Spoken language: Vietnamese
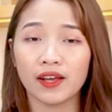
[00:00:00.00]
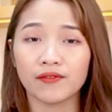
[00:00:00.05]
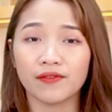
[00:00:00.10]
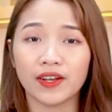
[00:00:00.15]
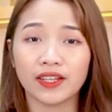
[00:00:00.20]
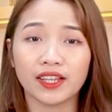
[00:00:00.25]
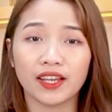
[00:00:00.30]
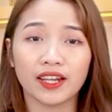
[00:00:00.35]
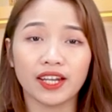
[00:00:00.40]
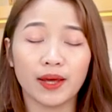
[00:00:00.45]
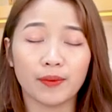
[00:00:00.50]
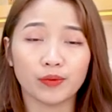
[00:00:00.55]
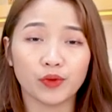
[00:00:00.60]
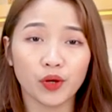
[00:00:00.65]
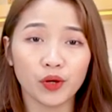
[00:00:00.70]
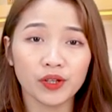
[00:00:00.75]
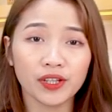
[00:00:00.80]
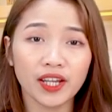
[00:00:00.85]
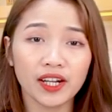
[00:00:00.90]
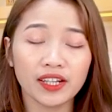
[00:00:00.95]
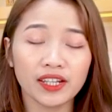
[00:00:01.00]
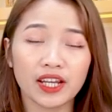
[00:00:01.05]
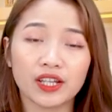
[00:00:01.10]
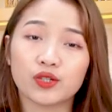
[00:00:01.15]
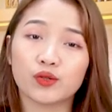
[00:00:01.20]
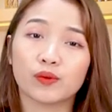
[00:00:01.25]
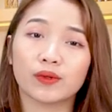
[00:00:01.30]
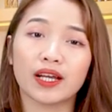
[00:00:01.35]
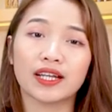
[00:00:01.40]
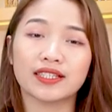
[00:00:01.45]
Và thời điểm tốt nhất để
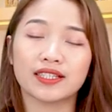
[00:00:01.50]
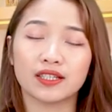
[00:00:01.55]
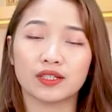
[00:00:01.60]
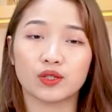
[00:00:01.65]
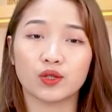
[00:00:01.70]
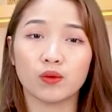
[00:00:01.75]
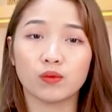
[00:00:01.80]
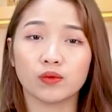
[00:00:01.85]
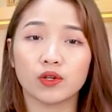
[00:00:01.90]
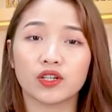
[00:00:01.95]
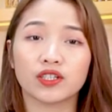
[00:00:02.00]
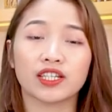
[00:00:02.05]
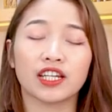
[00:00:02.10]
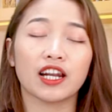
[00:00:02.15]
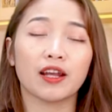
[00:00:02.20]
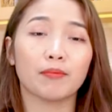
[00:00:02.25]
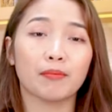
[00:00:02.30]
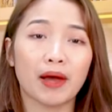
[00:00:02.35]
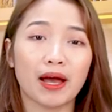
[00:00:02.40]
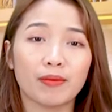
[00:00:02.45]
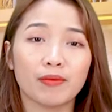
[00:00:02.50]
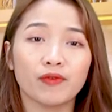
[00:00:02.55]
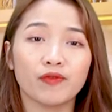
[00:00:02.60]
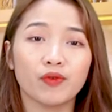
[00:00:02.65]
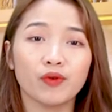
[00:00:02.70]
chúng ta sử dụng đó chính là 30